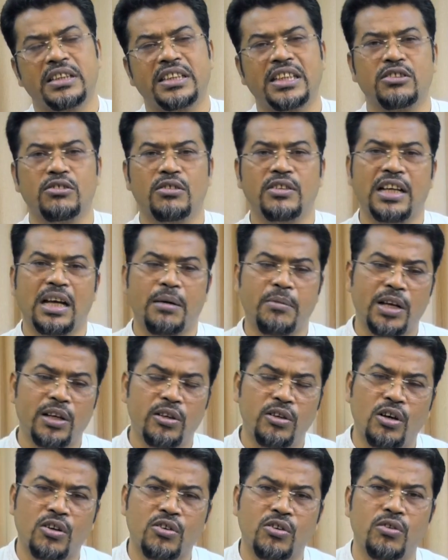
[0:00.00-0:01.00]
সেজন্য আমার
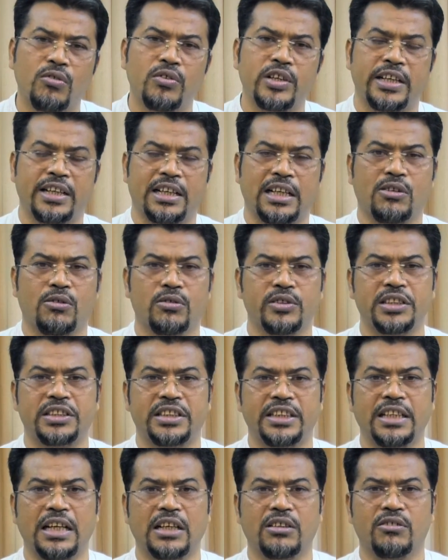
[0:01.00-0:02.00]
লক্ষ কোটি টাকা ক্ষতি
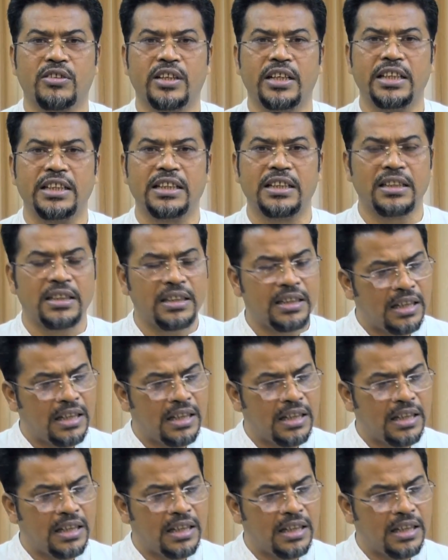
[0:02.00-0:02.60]
স্বীকার করে নিয়ে